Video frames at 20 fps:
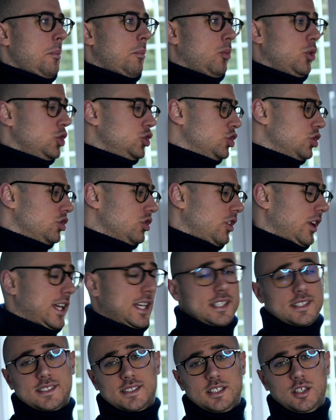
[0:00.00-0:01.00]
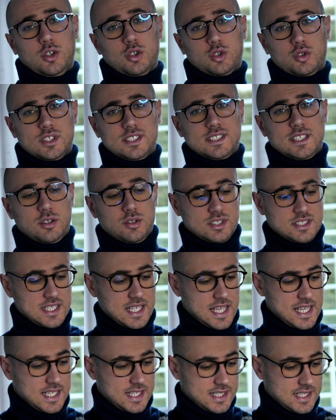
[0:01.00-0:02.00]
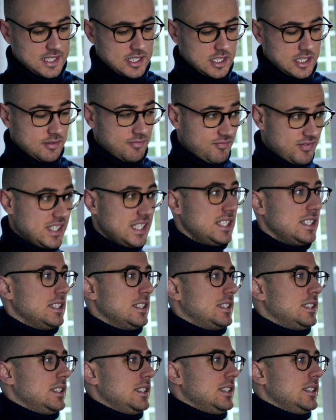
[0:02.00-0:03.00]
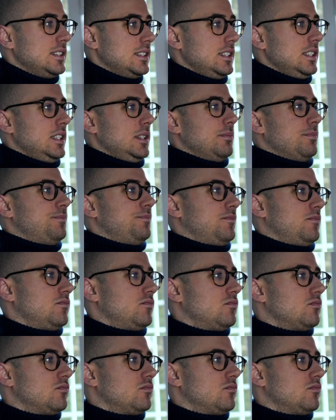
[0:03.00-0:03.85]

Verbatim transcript: Buongiorno ragazzi, 8.06 del 20 di...